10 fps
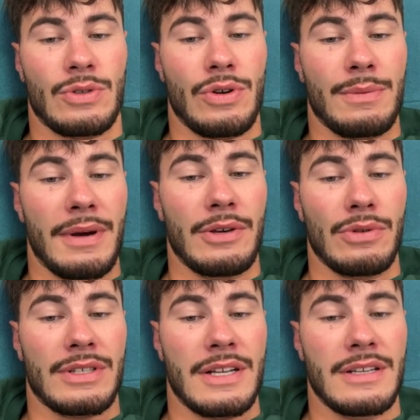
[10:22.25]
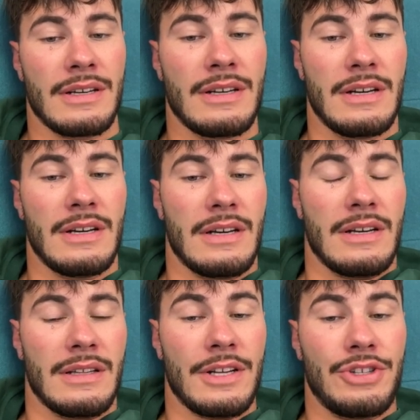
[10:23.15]
Скоро поеду, кстати,
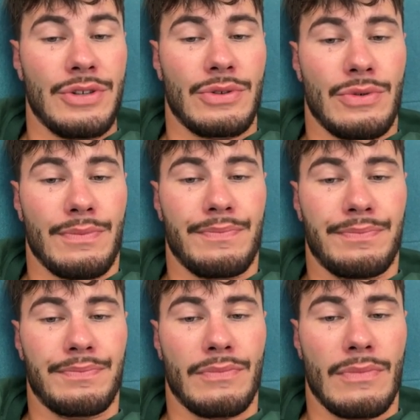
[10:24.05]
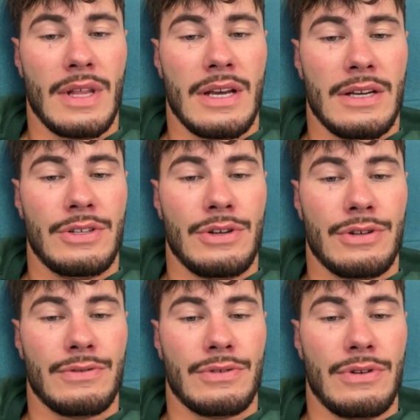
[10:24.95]
на чистку.
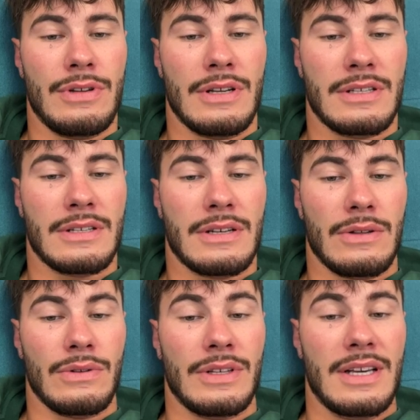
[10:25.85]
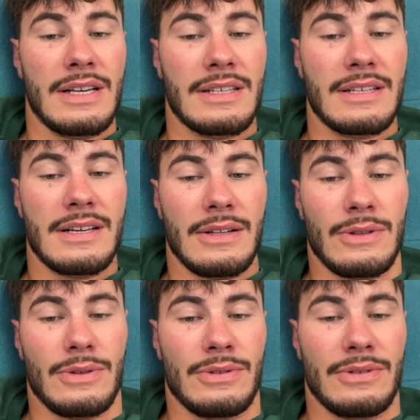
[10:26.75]
Сережа с горы или со скалон? Я со
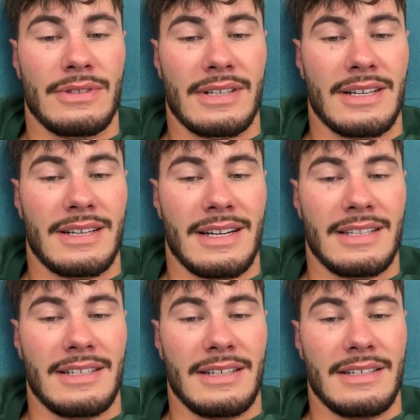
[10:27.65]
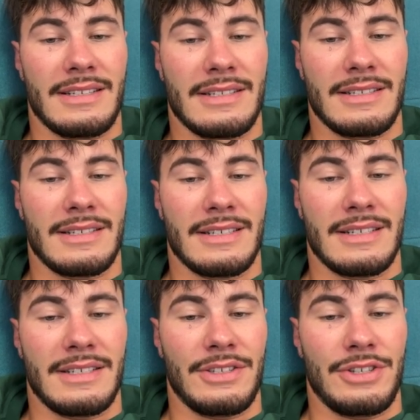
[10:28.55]
скалон, Катей.
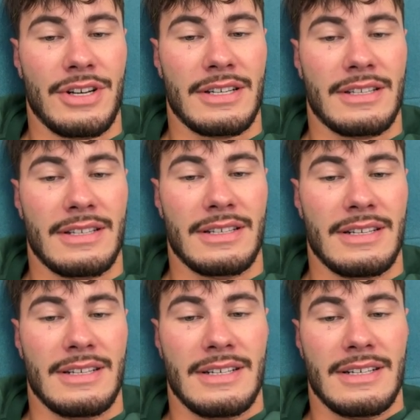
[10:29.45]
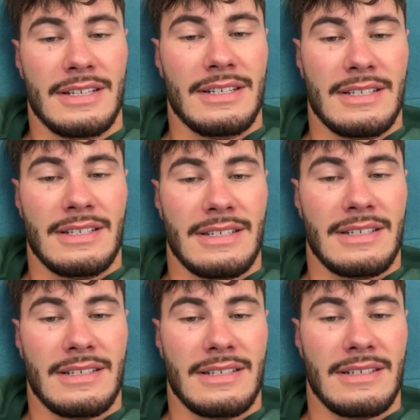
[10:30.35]
Сейчас
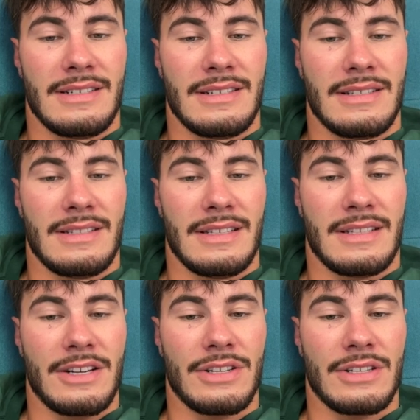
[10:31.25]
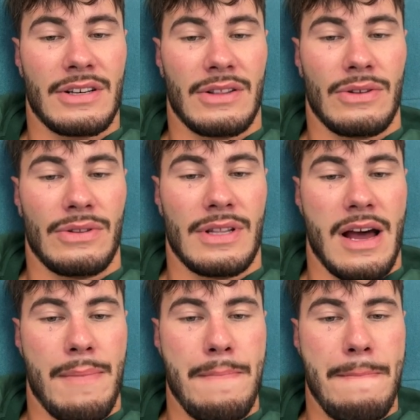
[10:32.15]
э, ты старше скалон,
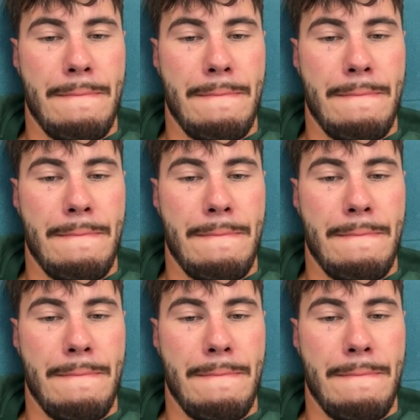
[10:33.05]
да.